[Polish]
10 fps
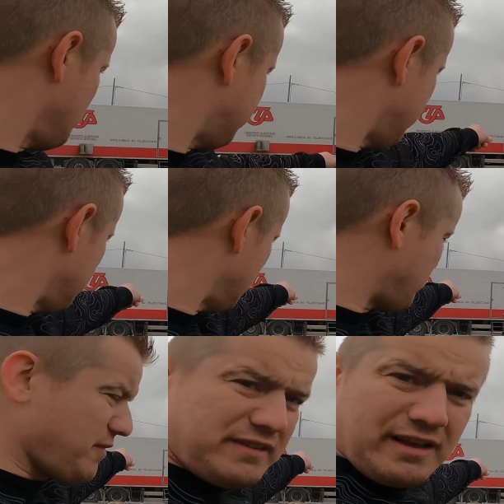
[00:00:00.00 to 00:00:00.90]
oni sobie
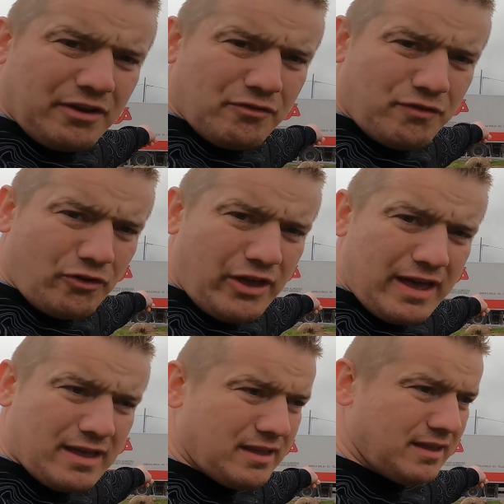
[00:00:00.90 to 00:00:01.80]
doprowadzają
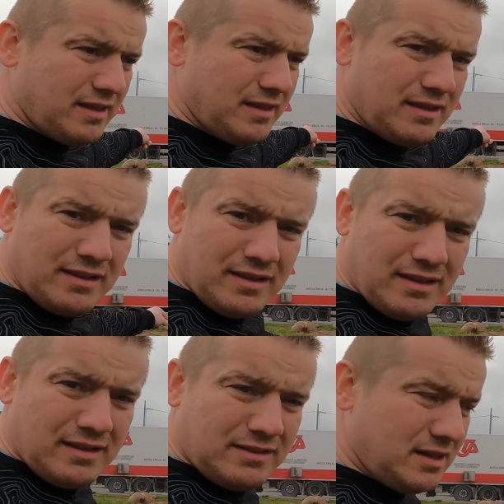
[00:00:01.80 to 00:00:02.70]
wodę
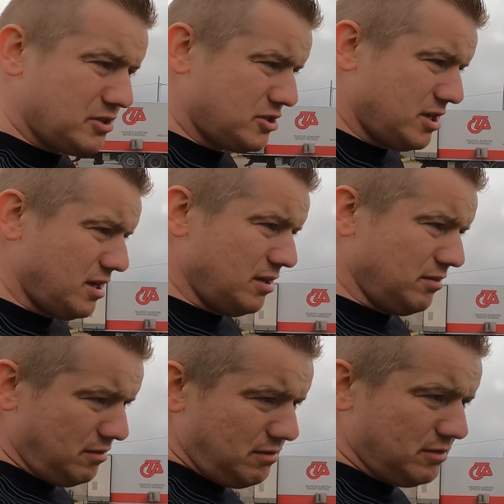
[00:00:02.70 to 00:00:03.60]
także no